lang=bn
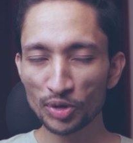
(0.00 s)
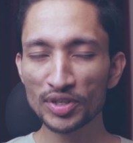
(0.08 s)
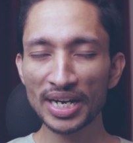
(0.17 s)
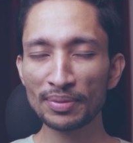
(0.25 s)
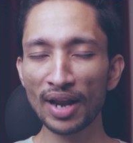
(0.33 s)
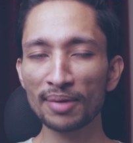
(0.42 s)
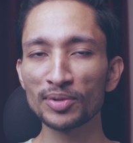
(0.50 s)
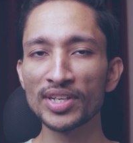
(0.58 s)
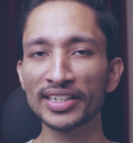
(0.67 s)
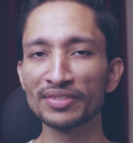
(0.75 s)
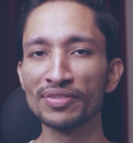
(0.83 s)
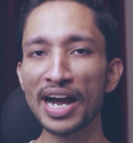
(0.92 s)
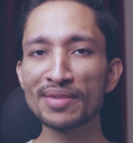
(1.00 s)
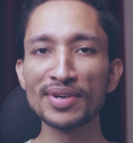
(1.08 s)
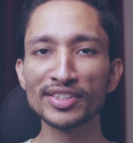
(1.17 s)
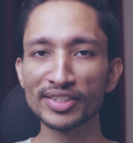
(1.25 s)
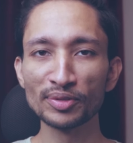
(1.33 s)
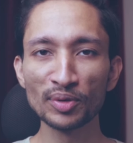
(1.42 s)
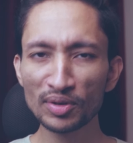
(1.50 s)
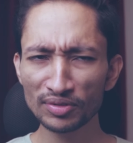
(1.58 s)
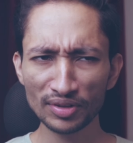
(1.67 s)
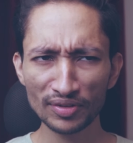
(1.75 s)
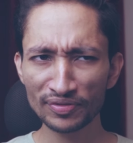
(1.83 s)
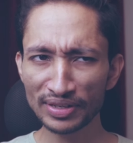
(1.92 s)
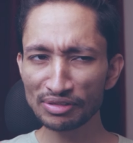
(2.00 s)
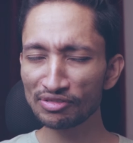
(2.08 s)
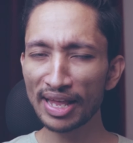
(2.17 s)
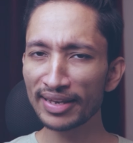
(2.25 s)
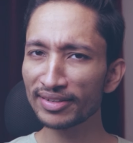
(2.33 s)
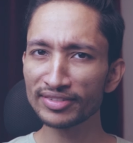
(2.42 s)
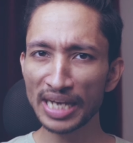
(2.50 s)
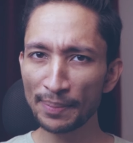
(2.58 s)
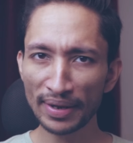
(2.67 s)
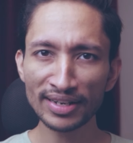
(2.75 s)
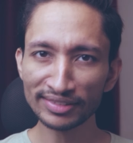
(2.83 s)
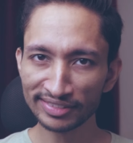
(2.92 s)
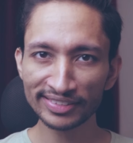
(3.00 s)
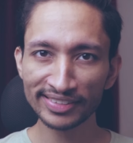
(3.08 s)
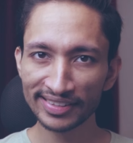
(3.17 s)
গোজিরা বলার মতো একটা ভাইব আছে ইউনো ফিলস লাইক জাপানিজ